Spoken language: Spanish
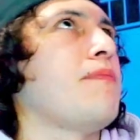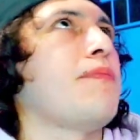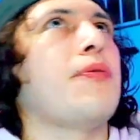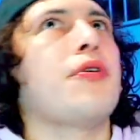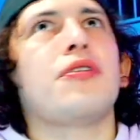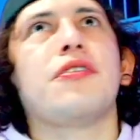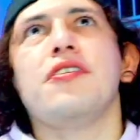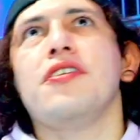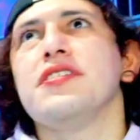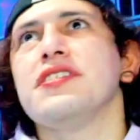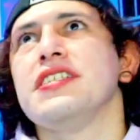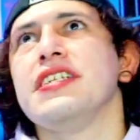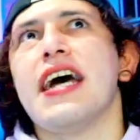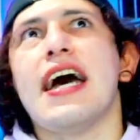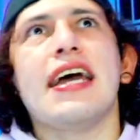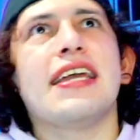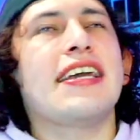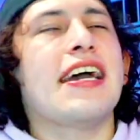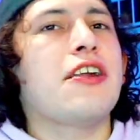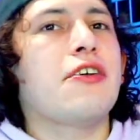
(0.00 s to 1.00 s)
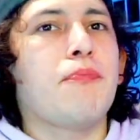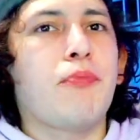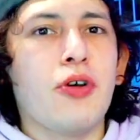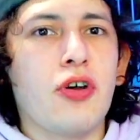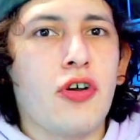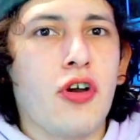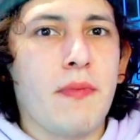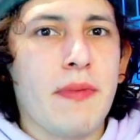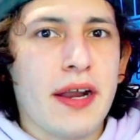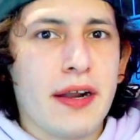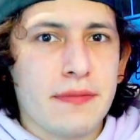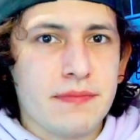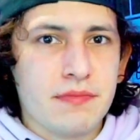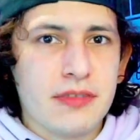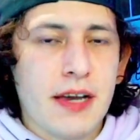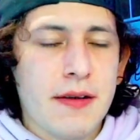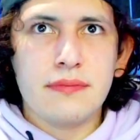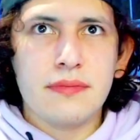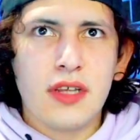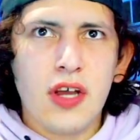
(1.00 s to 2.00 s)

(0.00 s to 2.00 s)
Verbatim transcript: por Dios, ya, ya no puedo comer, ¿sabes?